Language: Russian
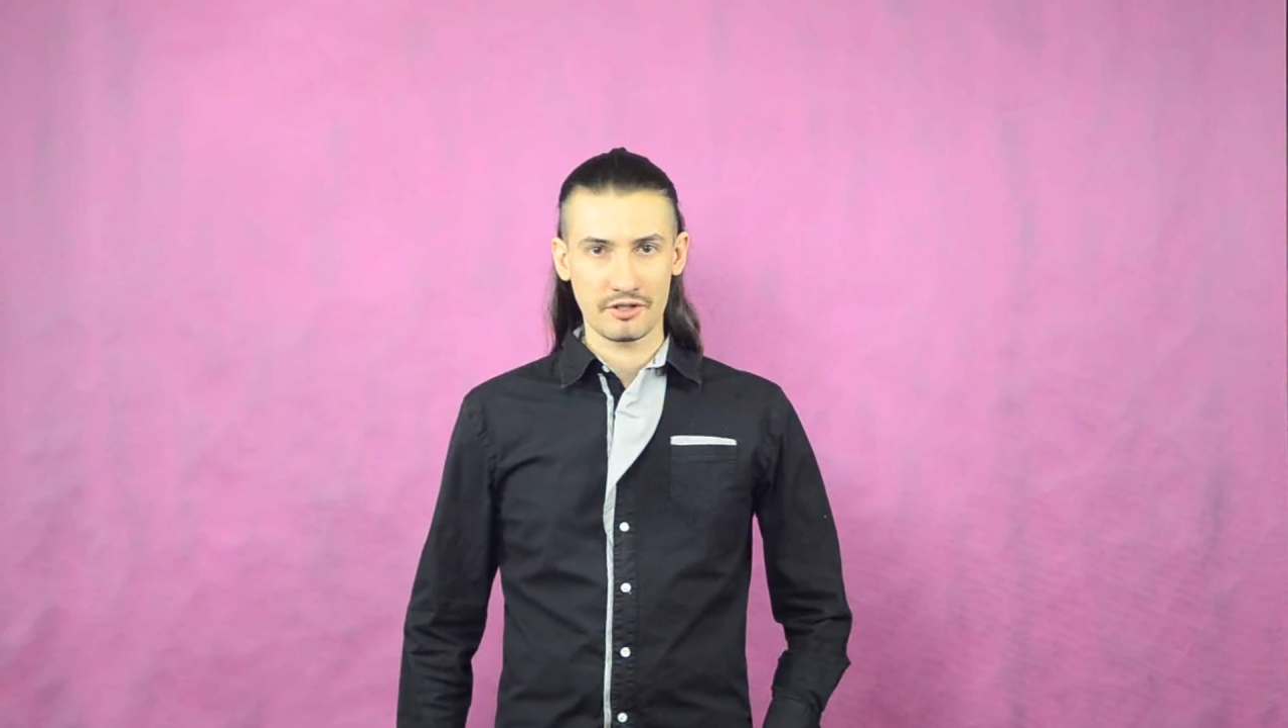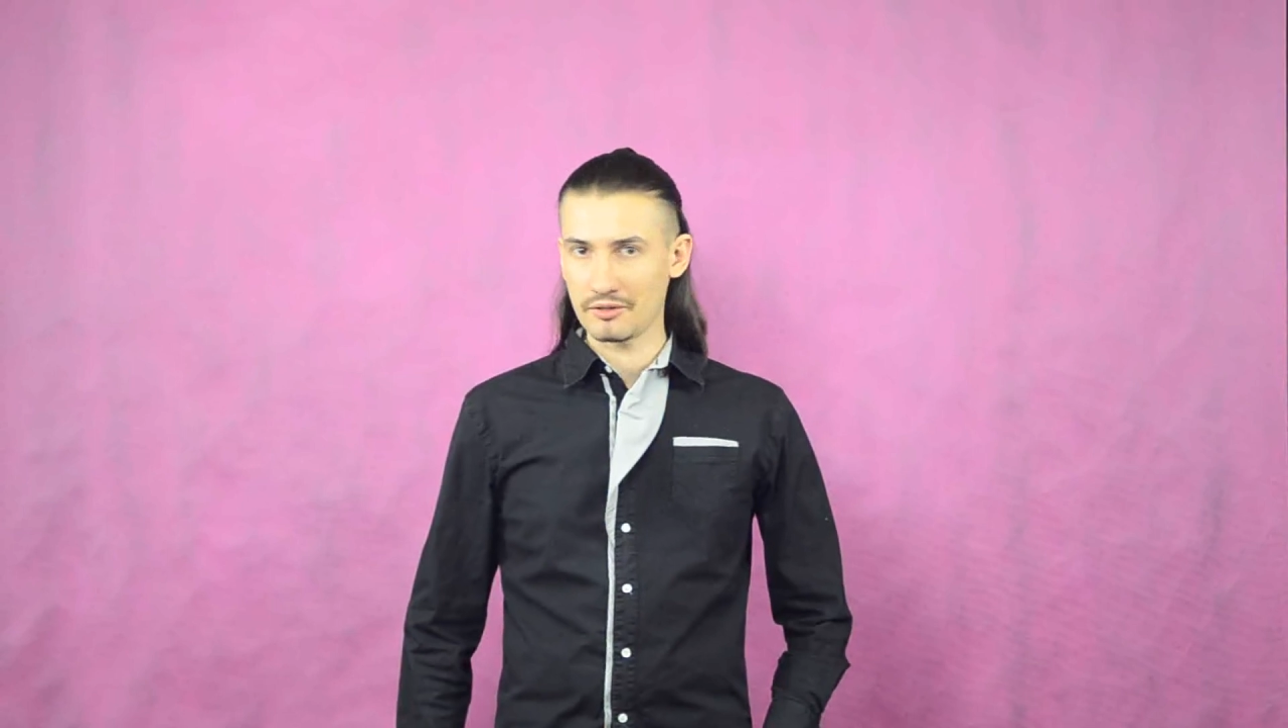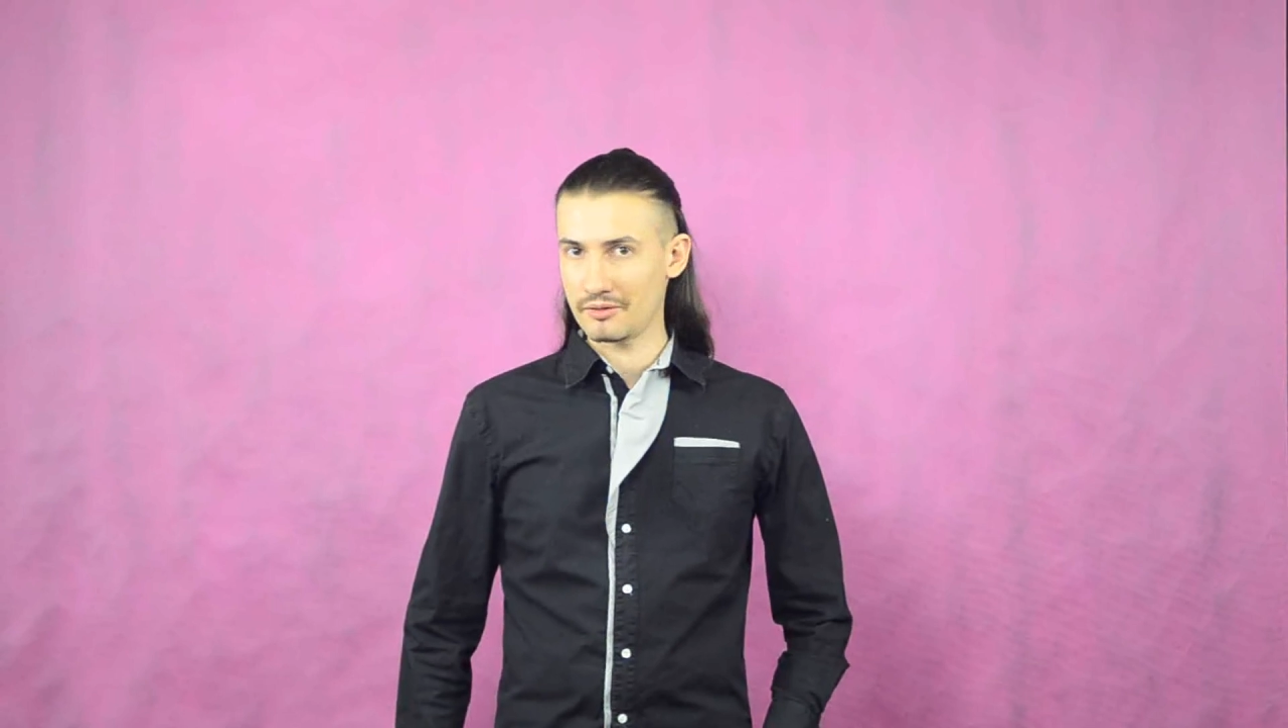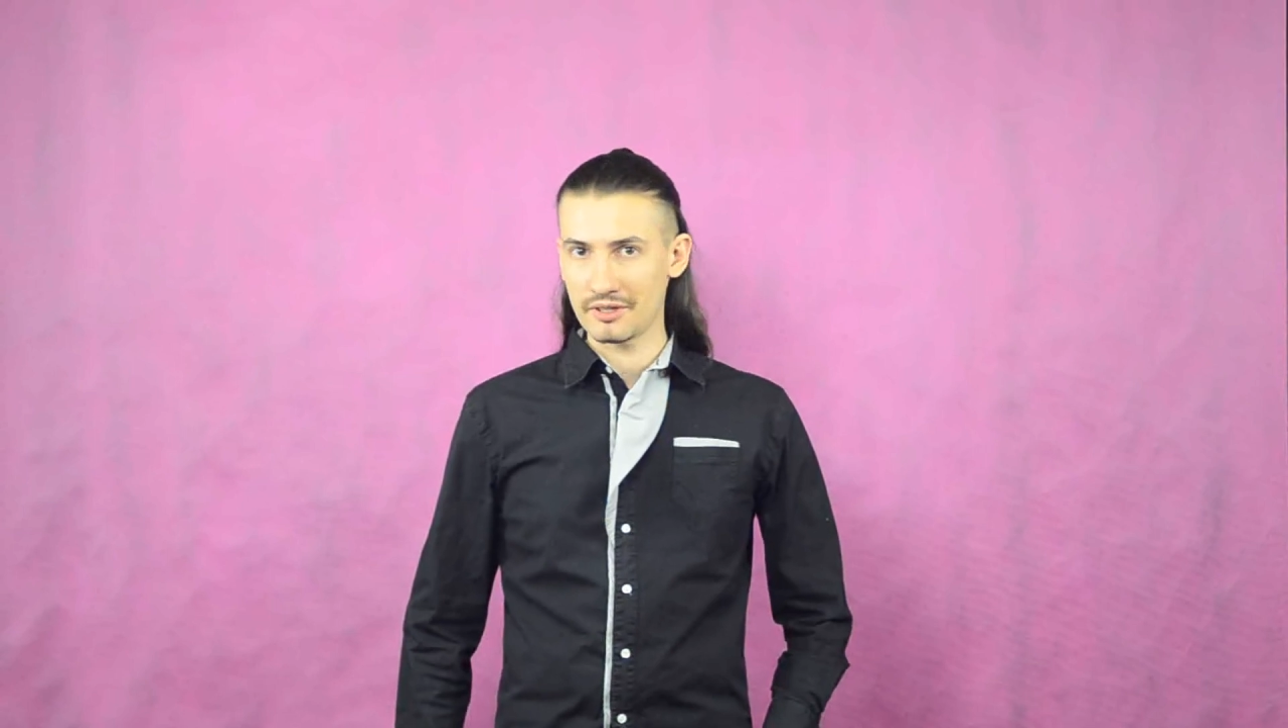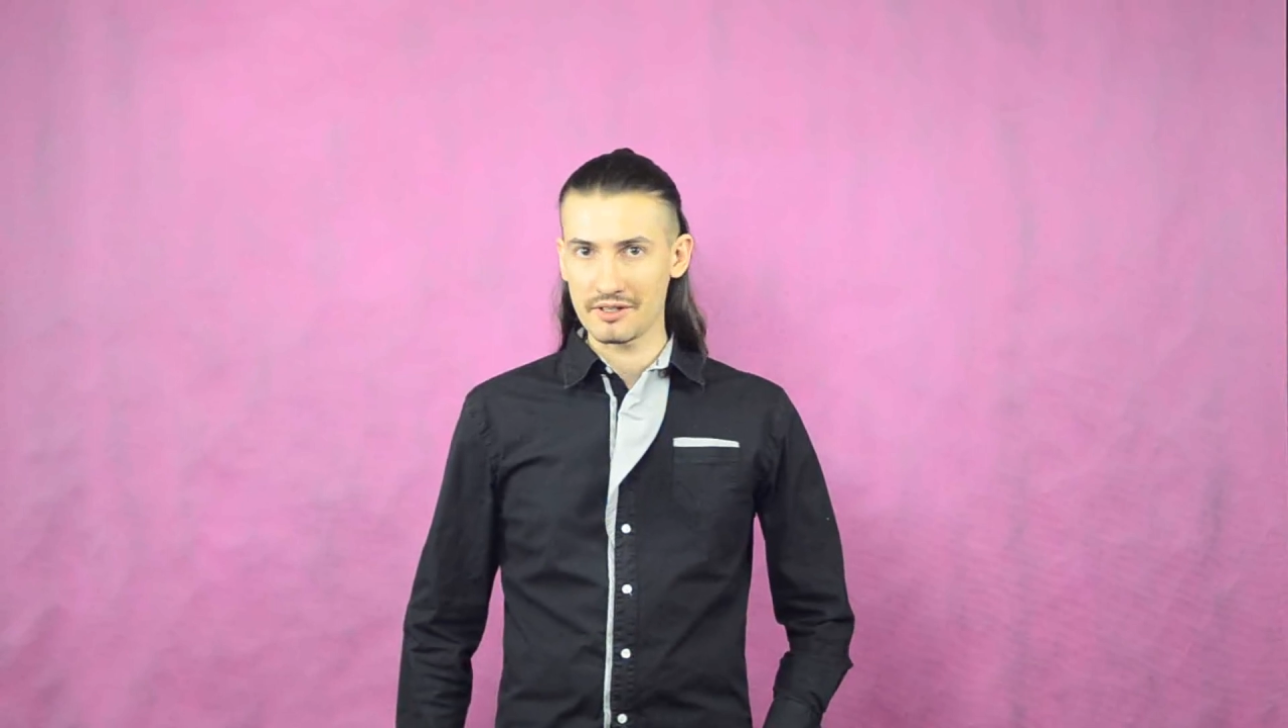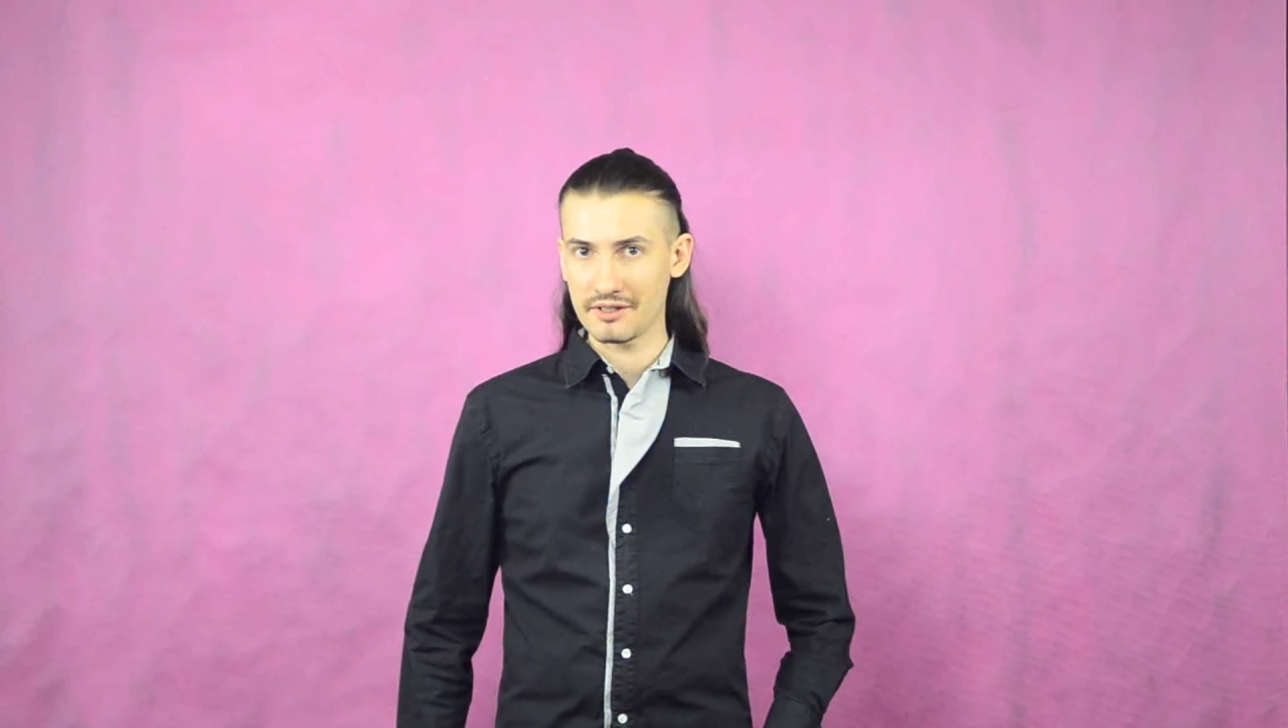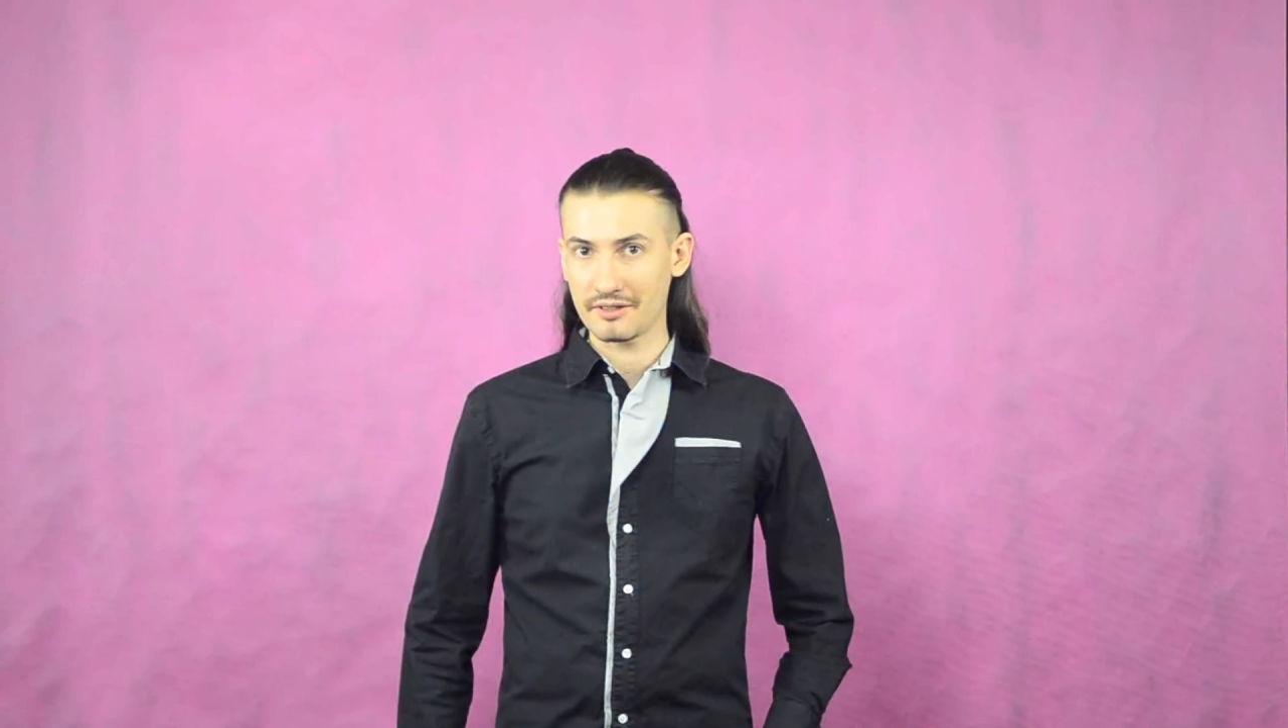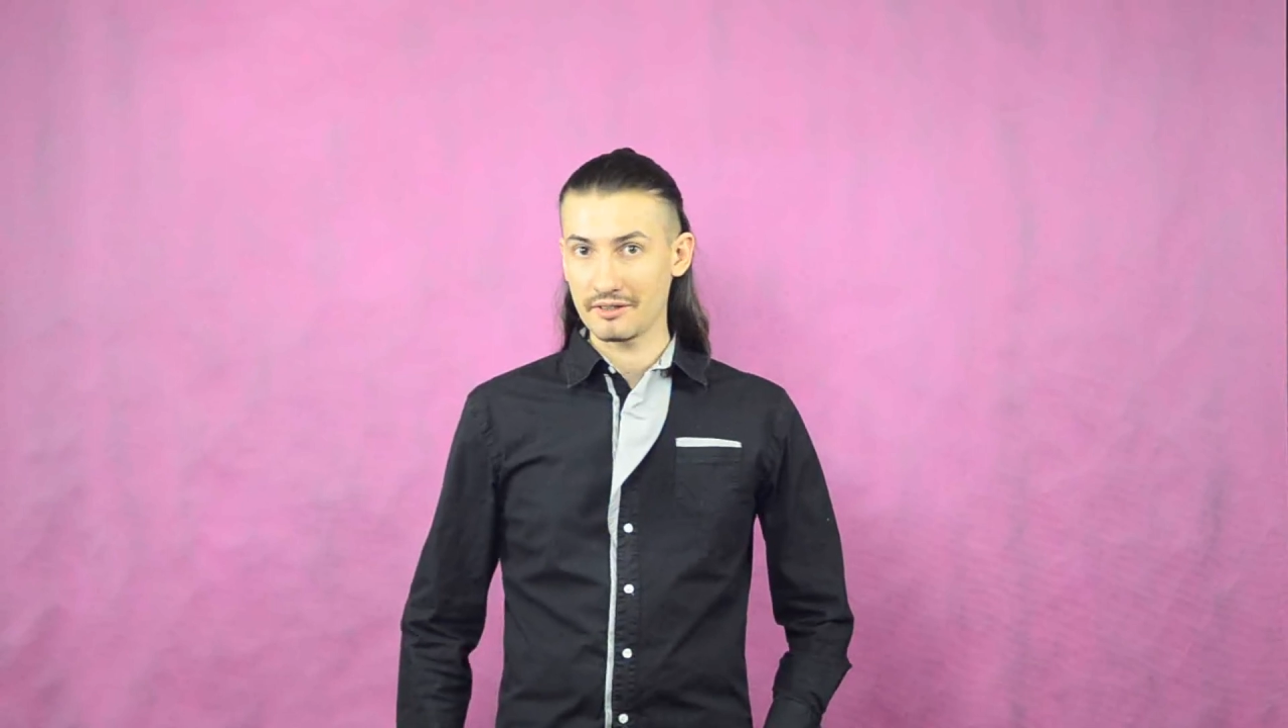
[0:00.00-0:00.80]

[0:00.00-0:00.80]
ситуациях.